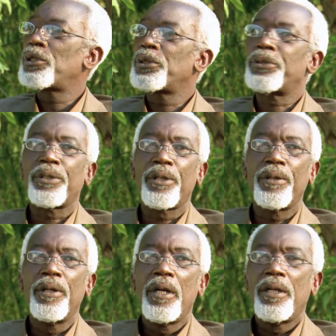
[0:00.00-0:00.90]
choses,
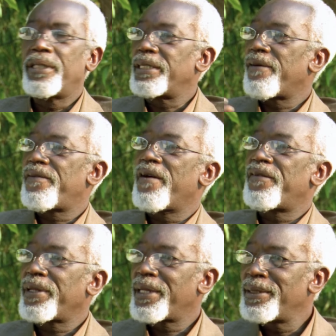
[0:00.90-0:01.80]
des affaires
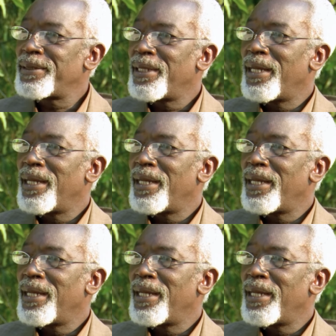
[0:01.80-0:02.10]
africaines, mhm.